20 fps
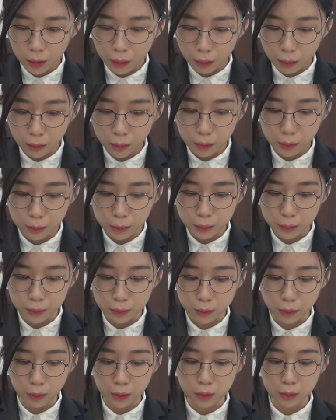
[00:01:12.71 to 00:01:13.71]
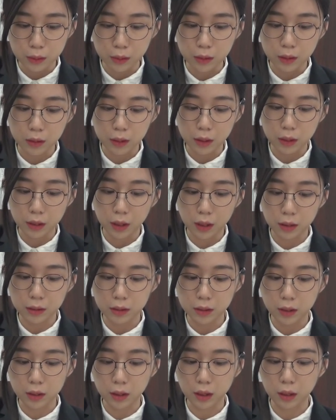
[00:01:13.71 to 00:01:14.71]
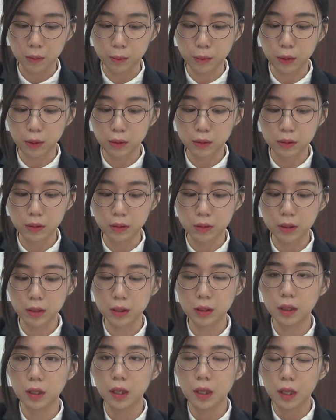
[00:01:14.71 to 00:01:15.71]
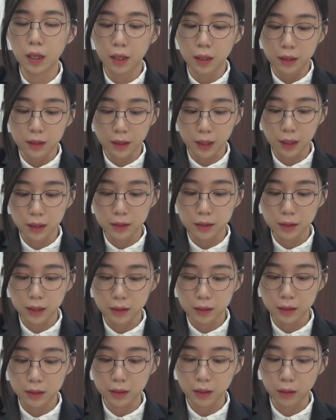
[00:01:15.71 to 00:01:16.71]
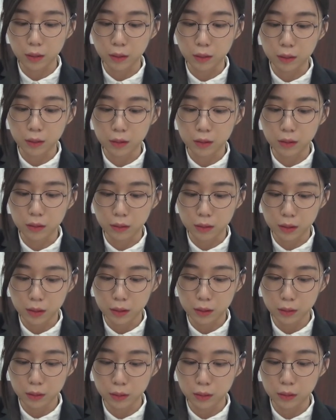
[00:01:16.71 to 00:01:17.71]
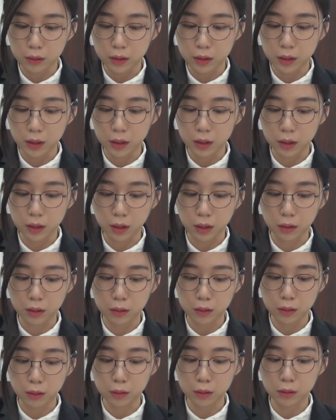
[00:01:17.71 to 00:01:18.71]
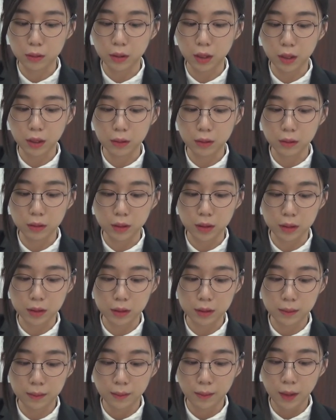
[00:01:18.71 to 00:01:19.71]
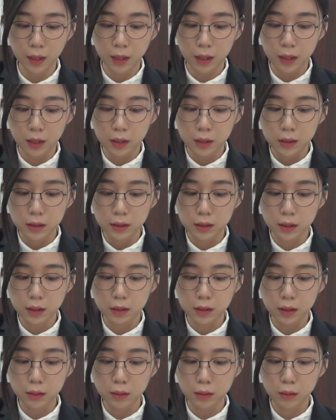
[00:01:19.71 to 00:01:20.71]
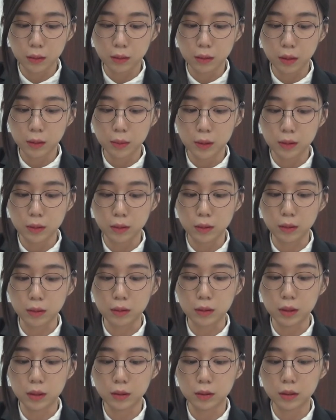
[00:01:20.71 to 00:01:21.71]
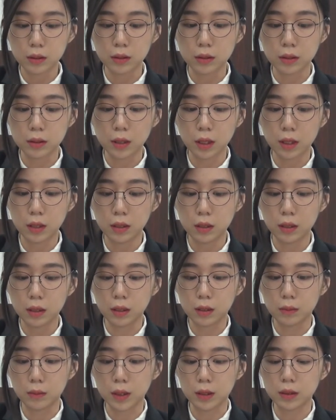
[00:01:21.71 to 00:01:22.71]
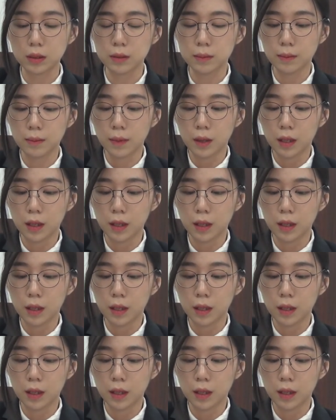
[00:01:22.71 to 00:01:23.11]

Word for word: ホープという感謝が暴走し大惨事が起きようとしていたという内容です前作と比べるといくつつながりがあります